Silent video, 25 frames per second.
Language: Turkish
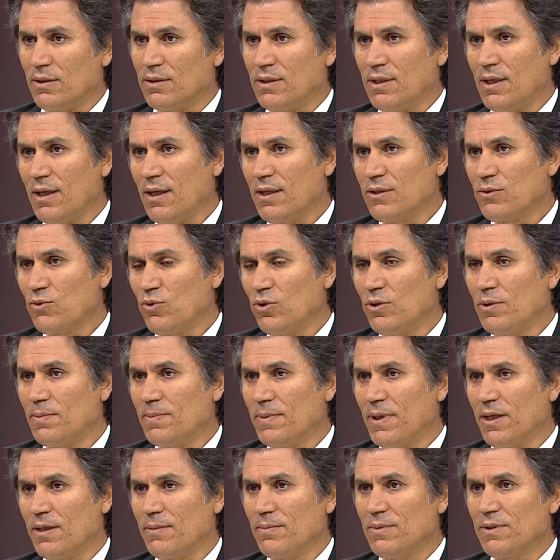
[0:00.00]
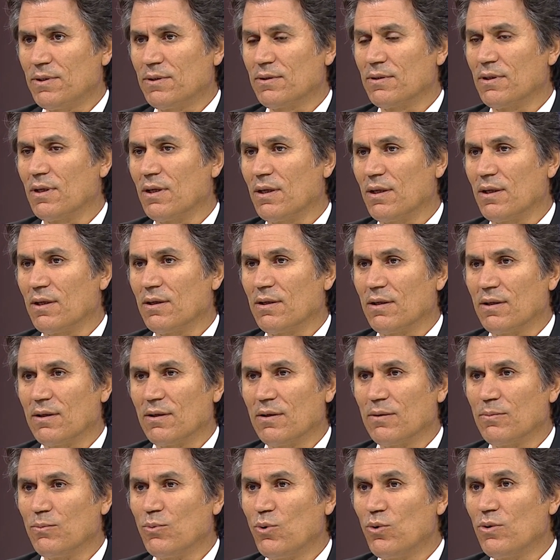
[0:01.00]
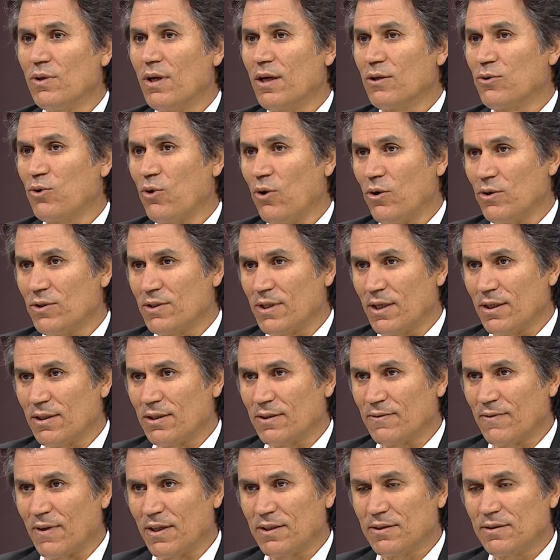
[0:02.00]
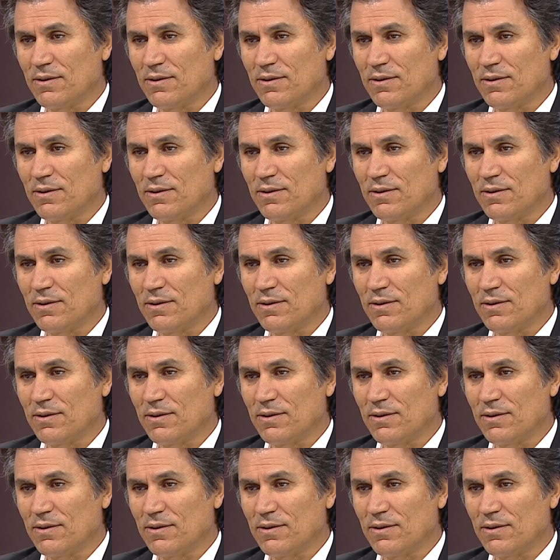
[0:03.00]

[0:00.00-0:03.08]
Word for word: Diğer kulüplerimiz e, Muğla Köyceğiz var,